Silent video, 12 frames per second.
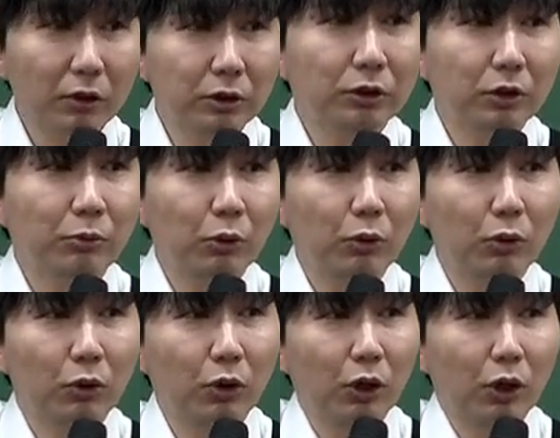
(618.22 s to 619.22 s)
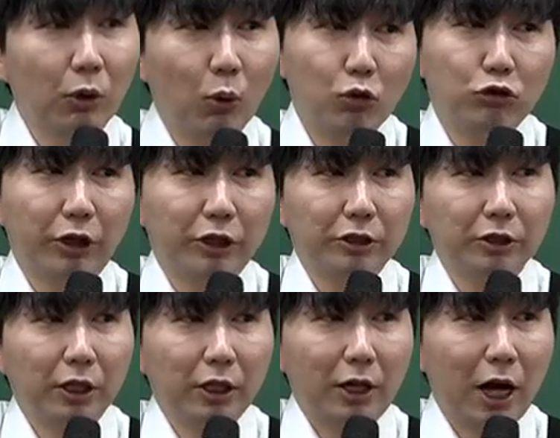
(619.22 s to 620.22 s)
시험 보고 오후에는
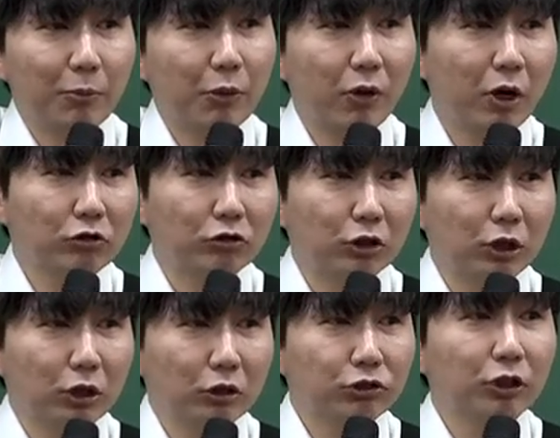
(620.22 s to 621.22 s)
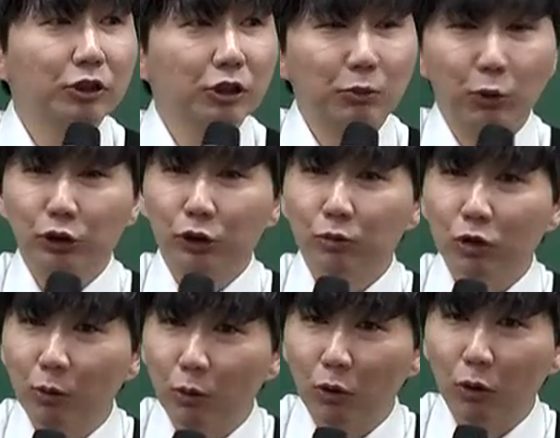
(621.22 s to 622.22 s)
강평하고 추가적인 모의 시험
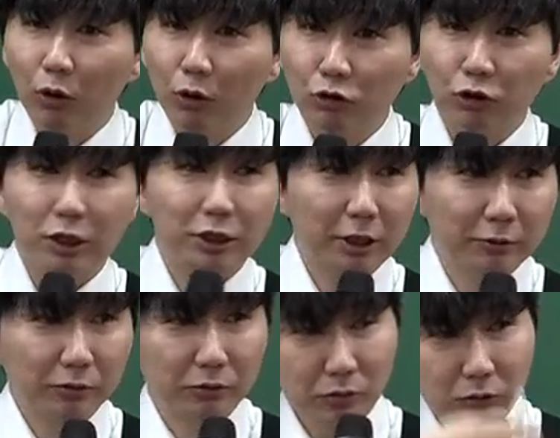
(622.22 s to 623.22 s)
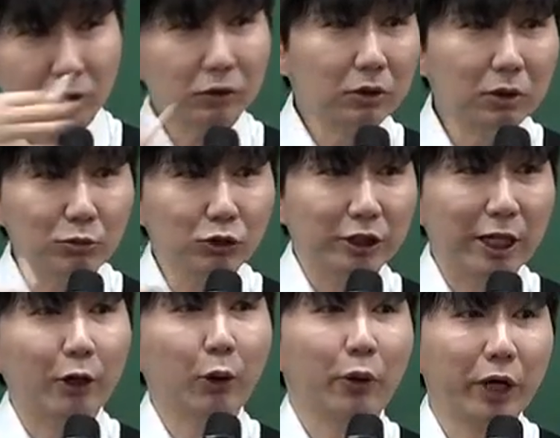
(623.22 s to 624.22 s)
풀어보고 추가 이제 문제
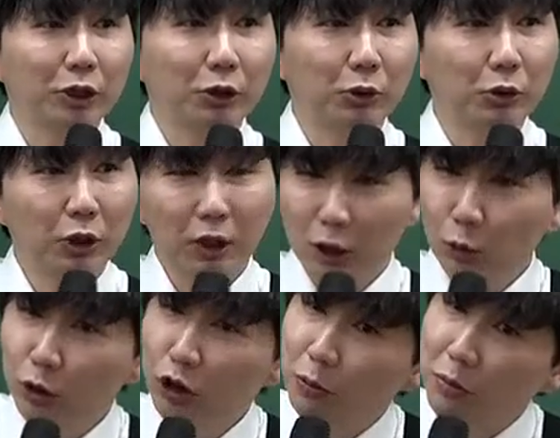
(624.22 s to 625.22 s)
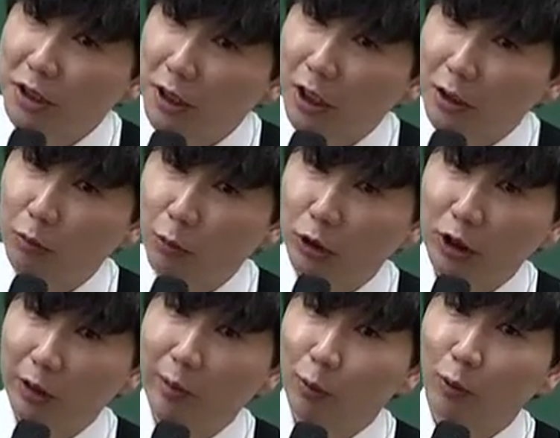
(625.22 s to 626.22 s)
자료로 해가지고 쪽지점 비슷하게 목차
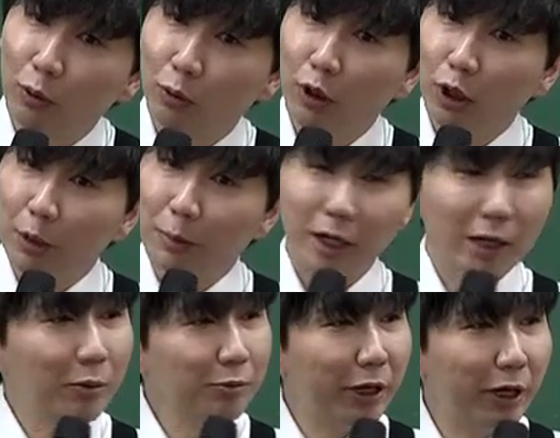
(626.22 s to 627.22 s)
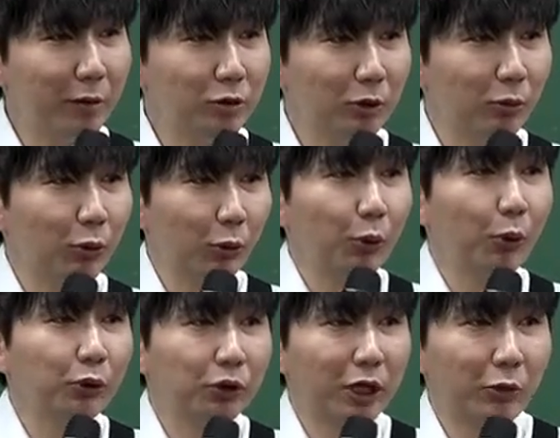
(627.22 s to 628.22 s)
잡아보고 판례 한번 판례 한번 써보고 이런, 이런
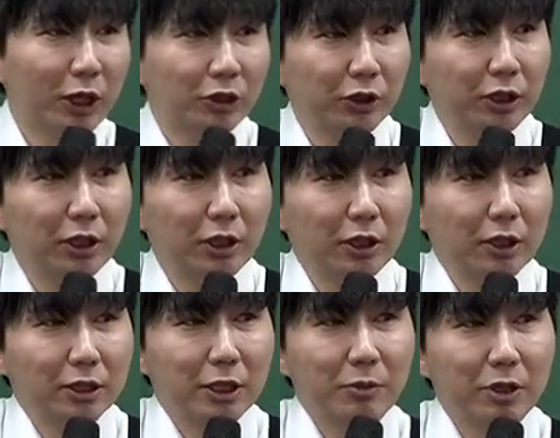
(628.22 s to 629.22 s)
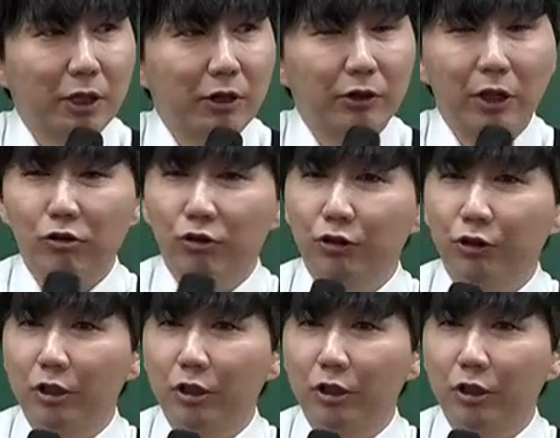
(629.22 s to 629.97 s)
것들 하는 과정이 삼 기다 이렇게 구성이